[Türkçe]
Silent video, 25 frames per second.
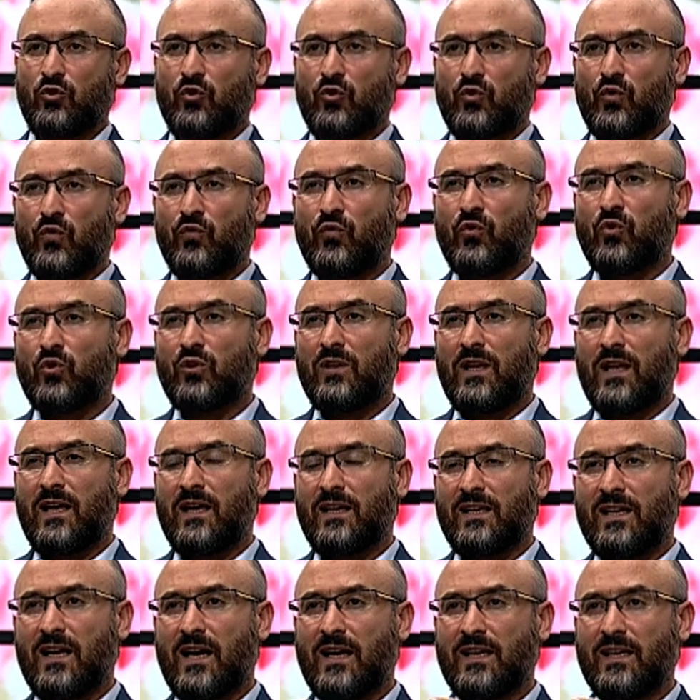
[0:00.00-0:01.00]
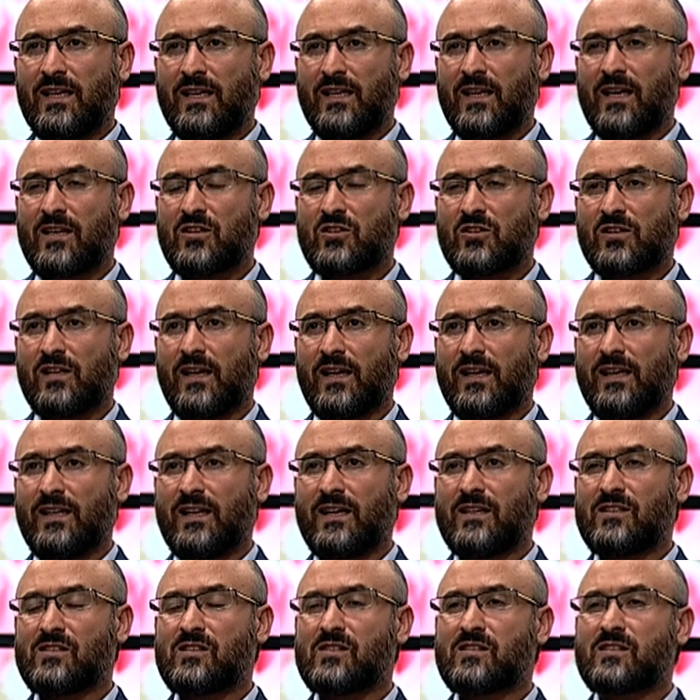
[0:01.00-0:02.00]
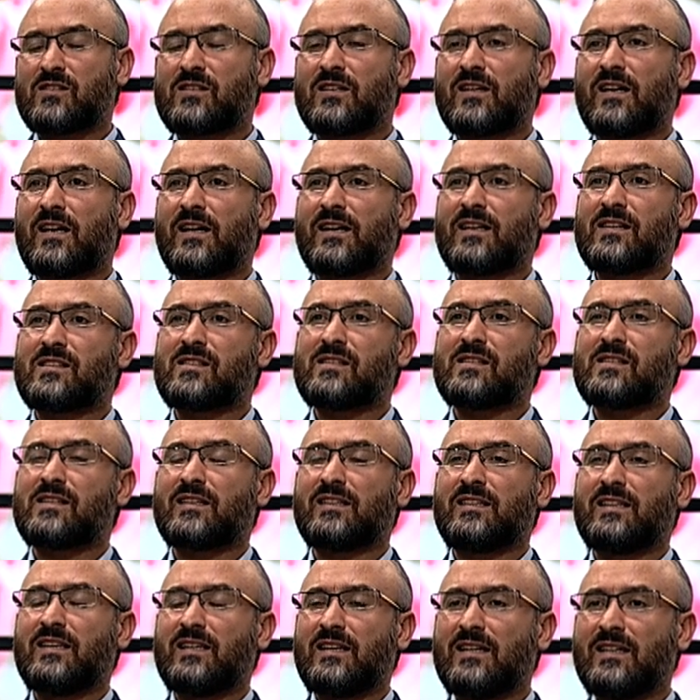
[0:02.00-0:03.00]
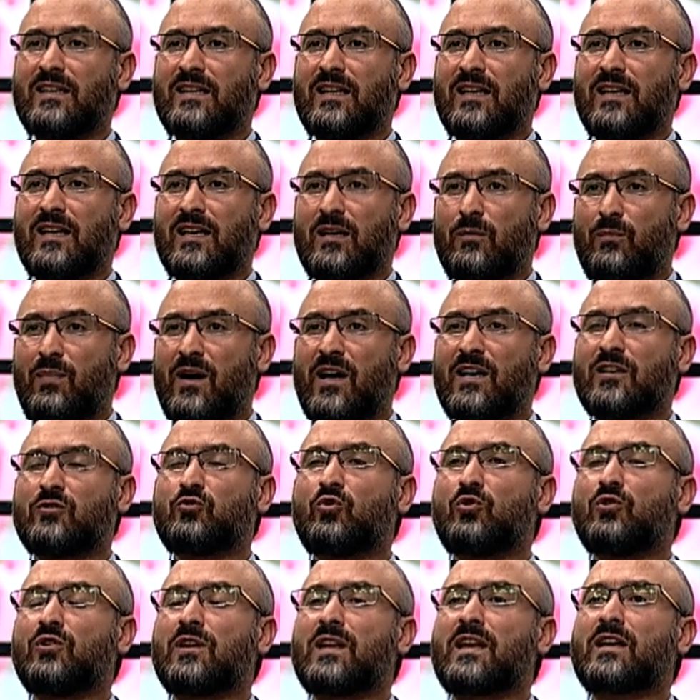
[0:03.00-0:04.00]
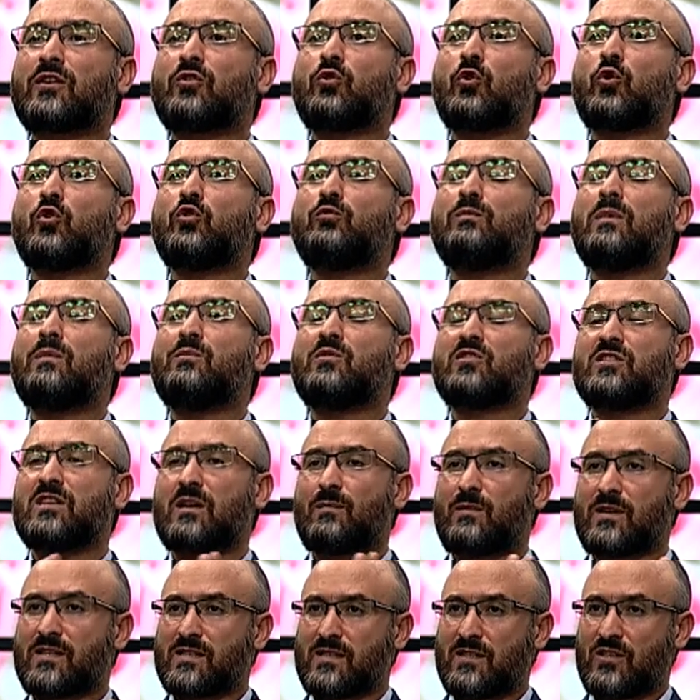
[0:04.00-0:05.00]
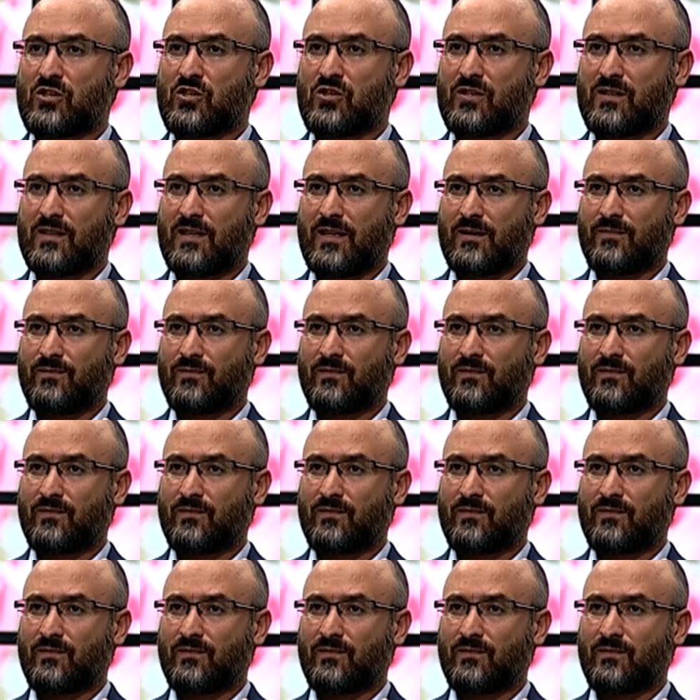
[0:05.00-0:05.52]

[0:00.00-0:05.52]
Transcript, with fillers: küfürle yani inançla inançsızlık arasındaki perde olarak görülmemiş namazın dışında.